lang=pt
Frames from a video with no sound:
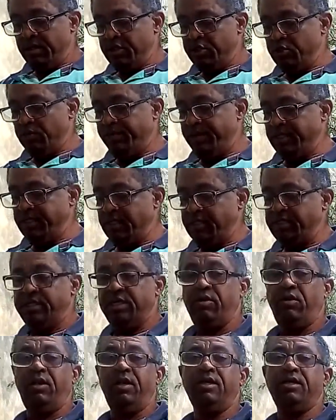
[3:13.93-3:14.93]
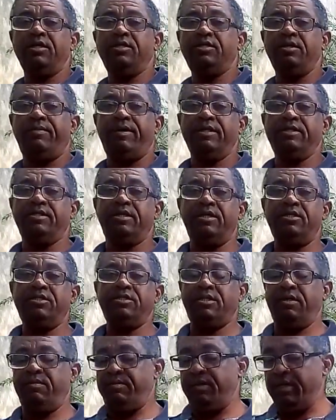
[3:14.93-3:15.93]
Tinha um pé de acerola que tinha bastante
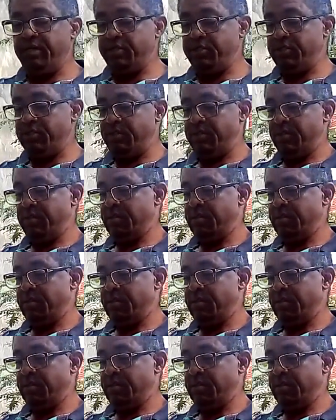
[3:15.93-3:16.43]
semente.